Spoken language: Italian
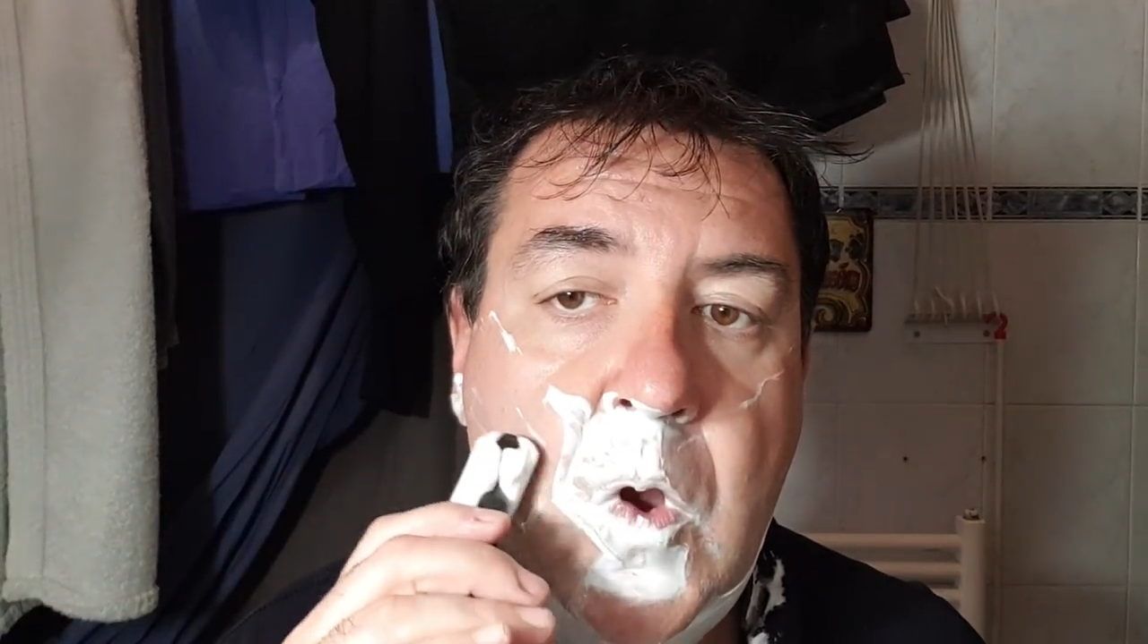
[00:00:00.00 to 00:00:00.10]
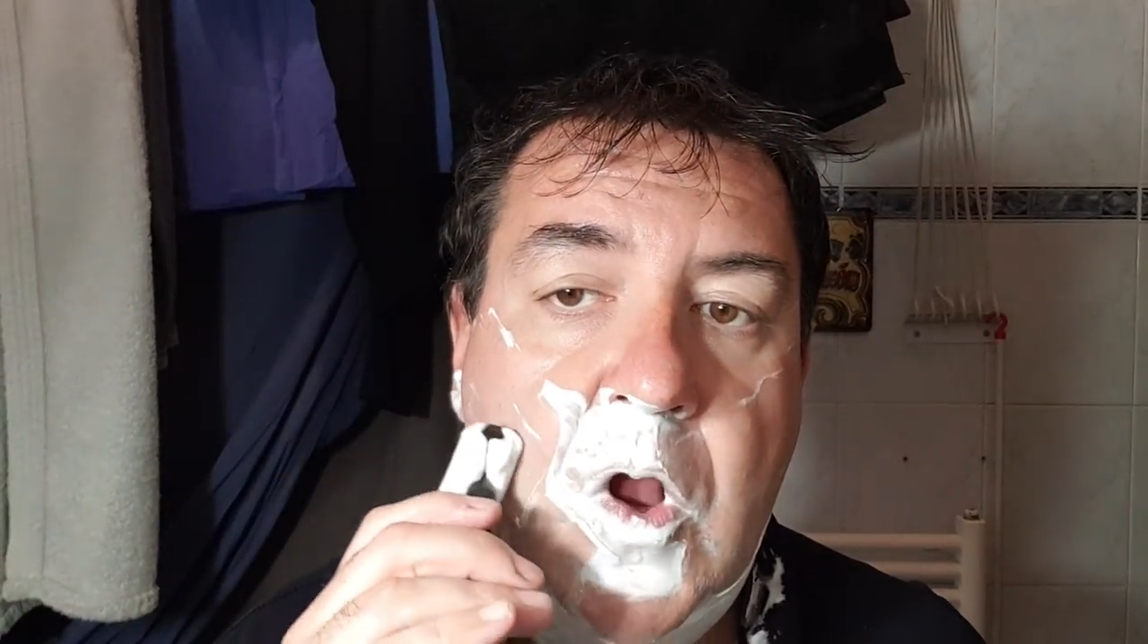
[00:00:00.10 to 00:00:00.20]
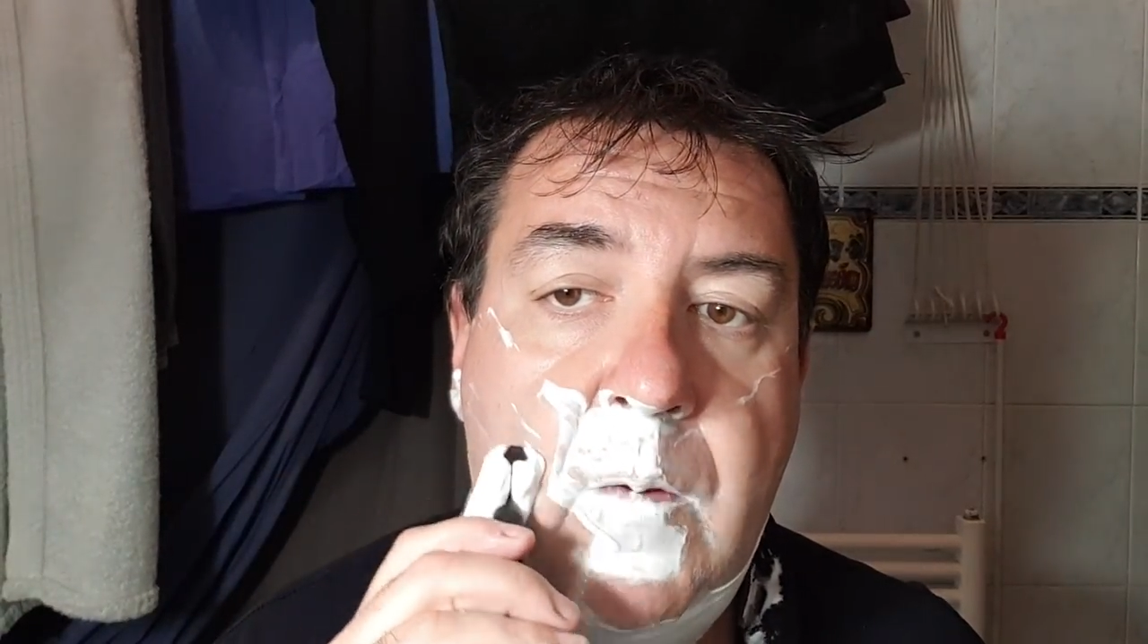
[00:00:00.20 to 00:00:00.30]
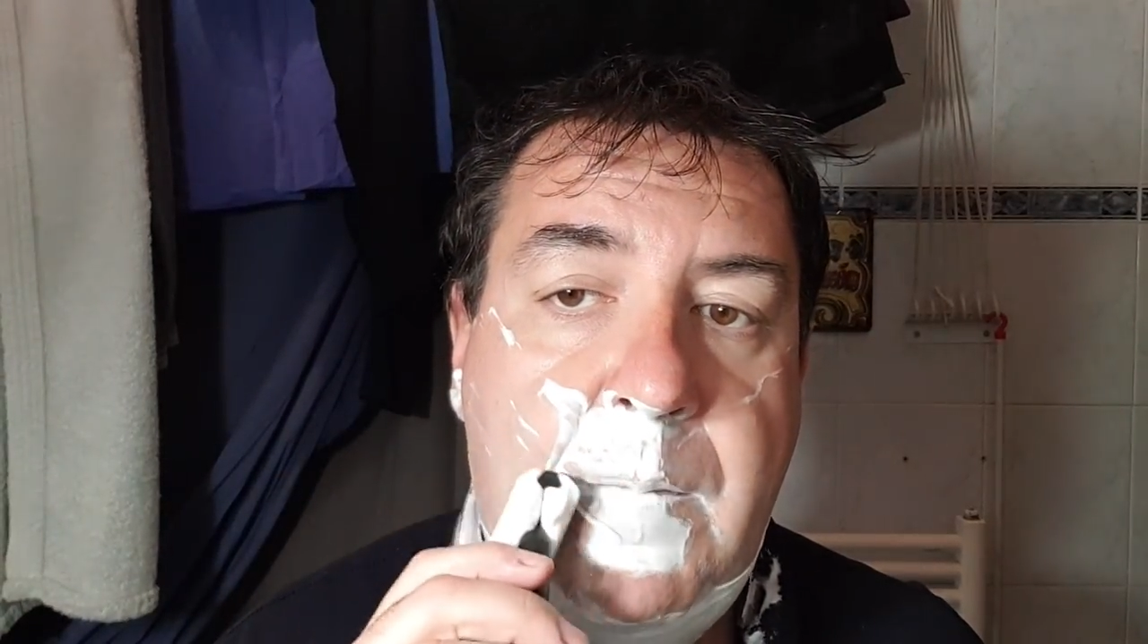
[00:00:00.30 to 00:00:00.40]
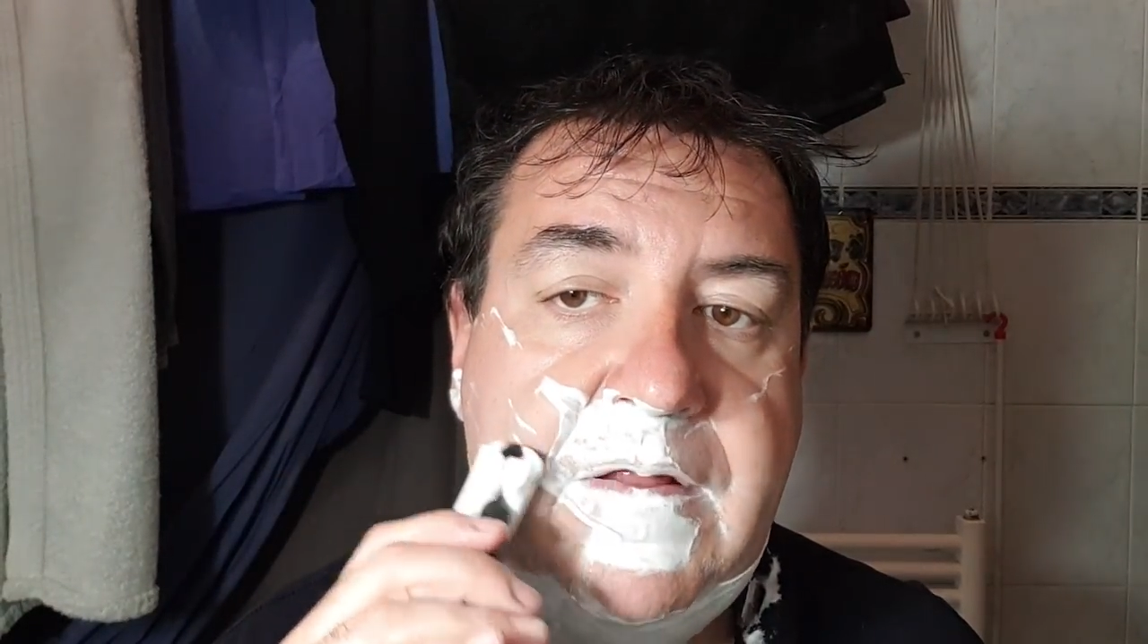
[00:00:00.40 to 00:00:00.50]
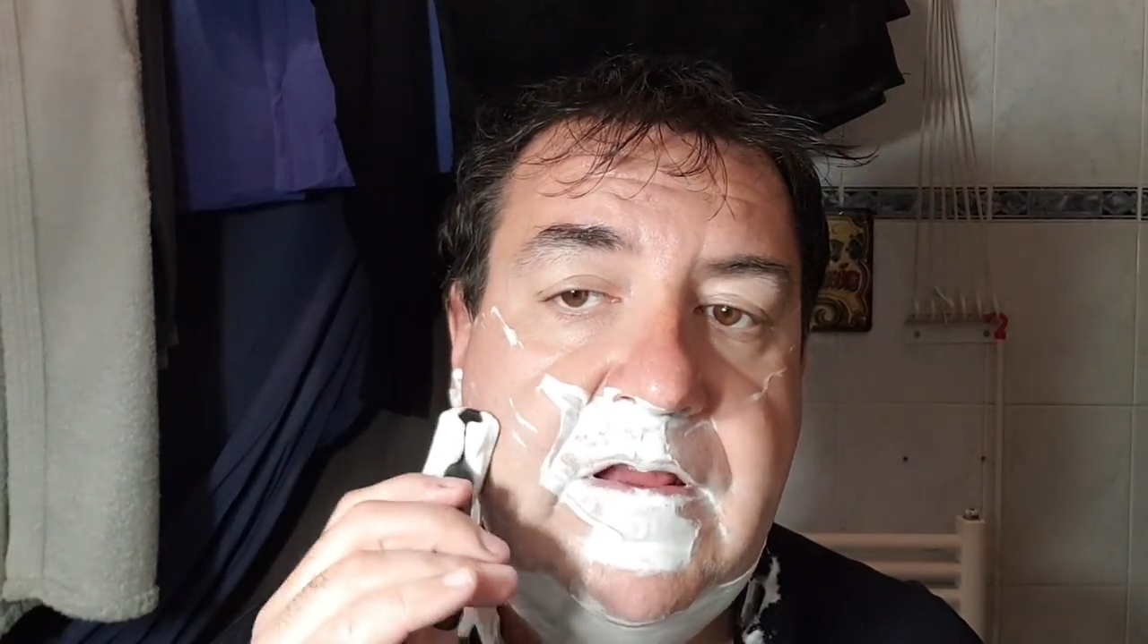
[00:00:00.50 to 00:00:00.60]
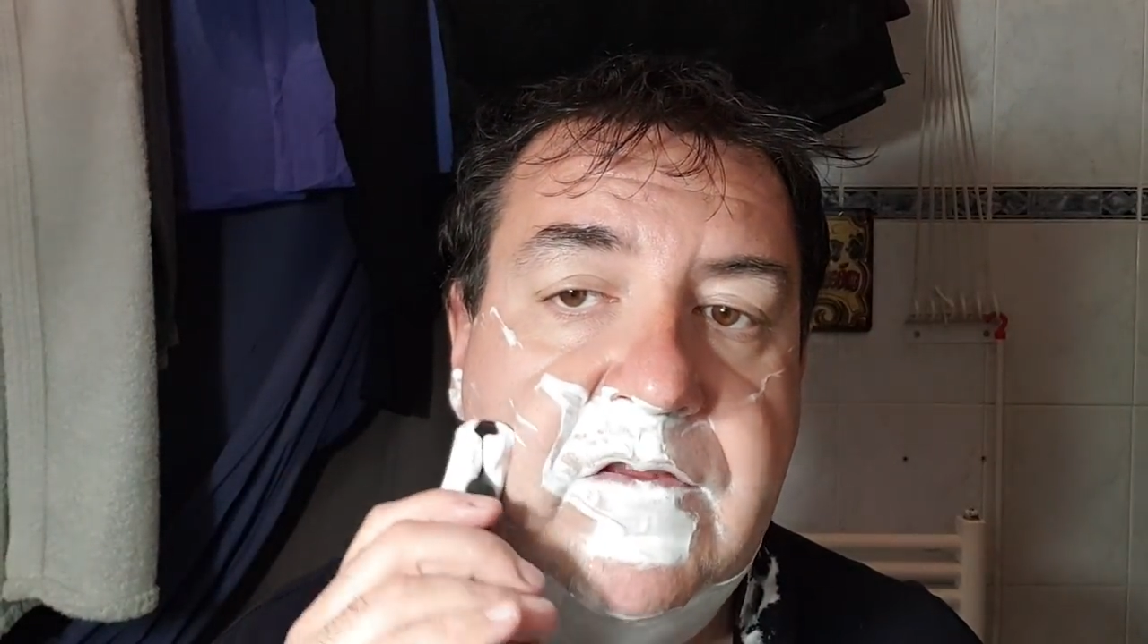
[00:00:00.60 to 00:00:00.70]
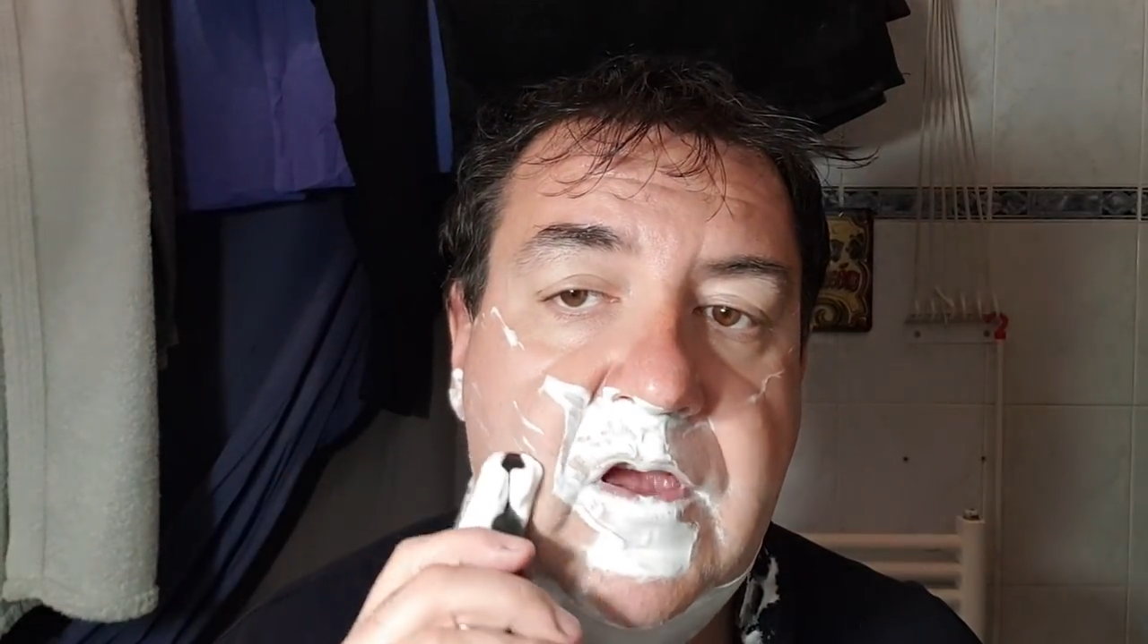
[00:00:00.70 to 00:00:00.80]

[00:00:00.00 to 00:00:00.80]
No, a parte gli